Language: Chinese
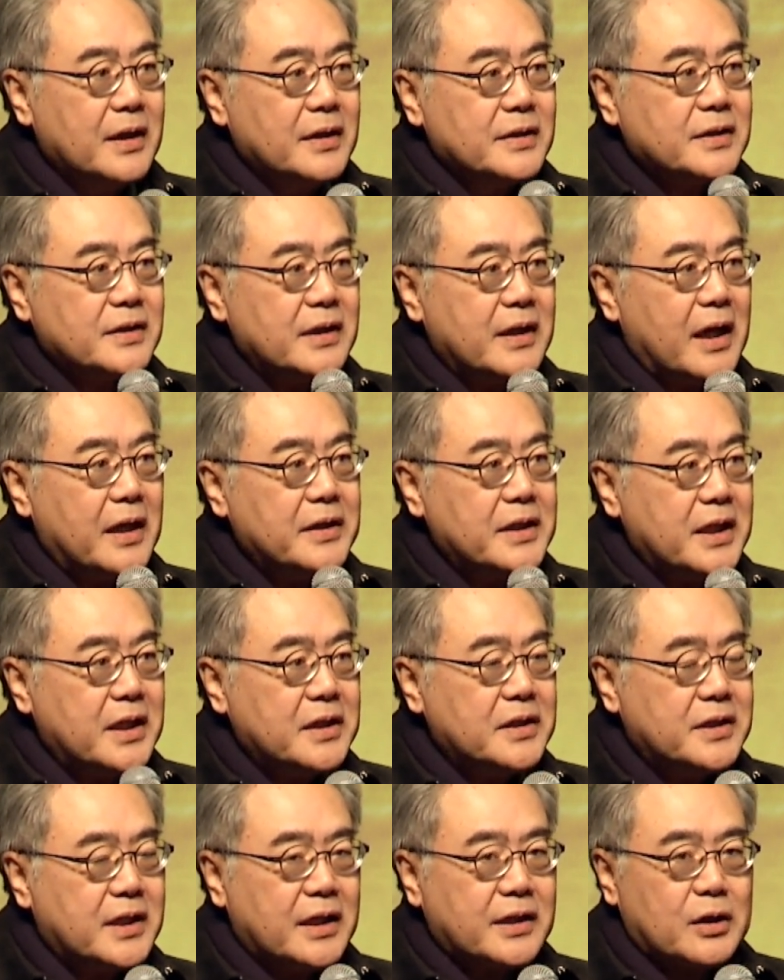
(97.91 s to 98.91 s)
是连
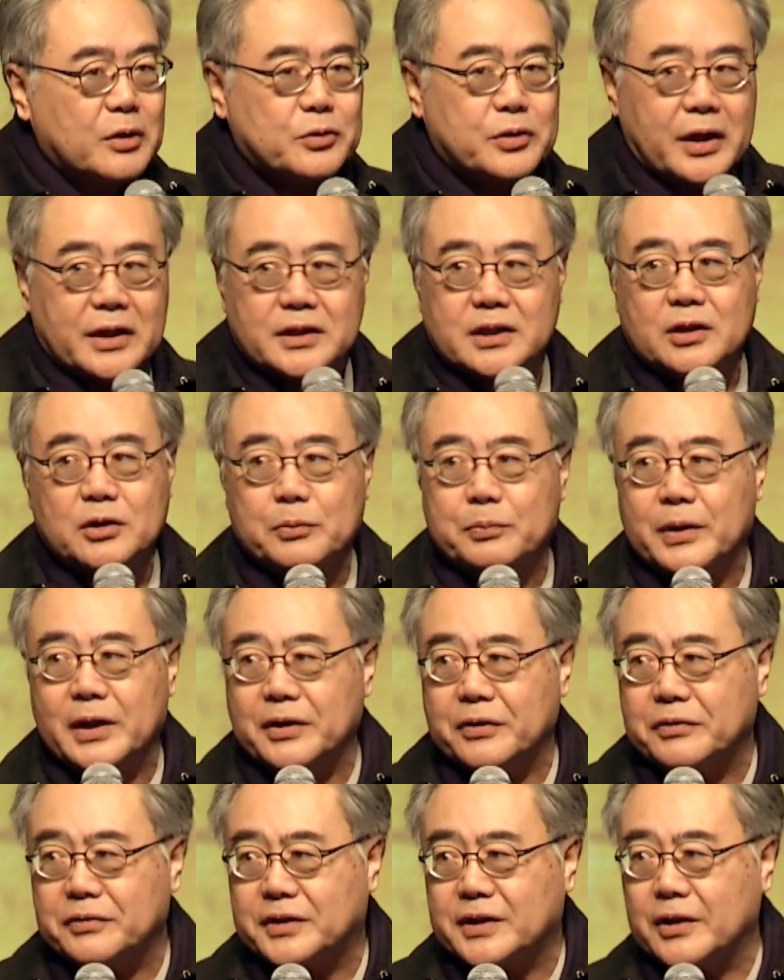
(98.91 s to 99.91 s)
阴间的权势都不能
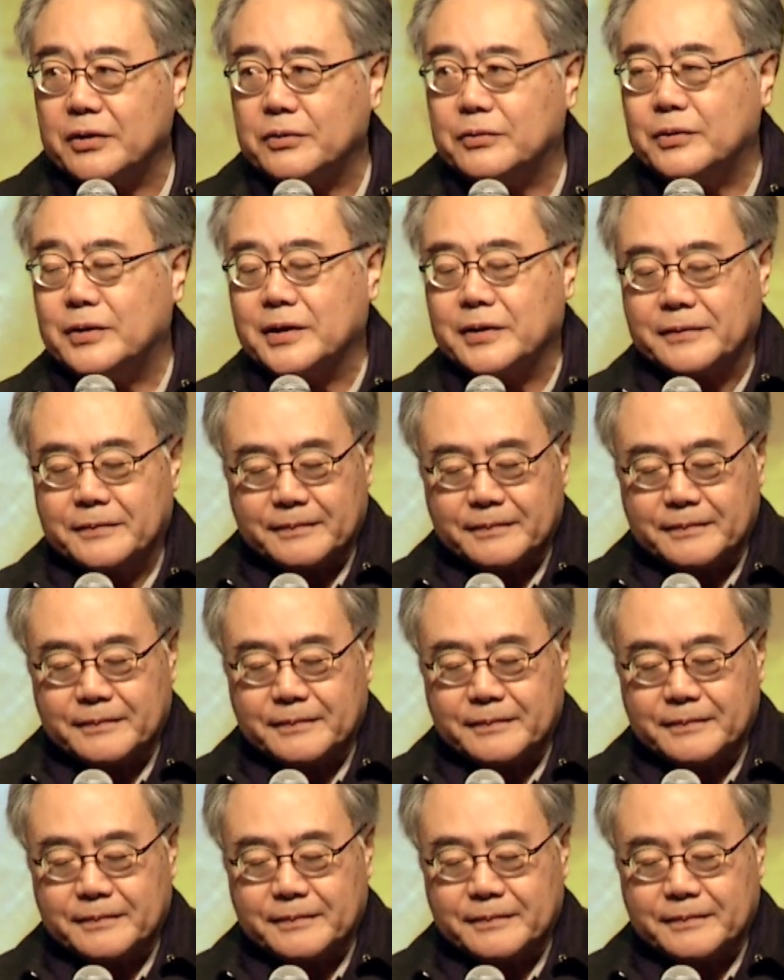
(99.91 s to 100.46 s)
够胜过。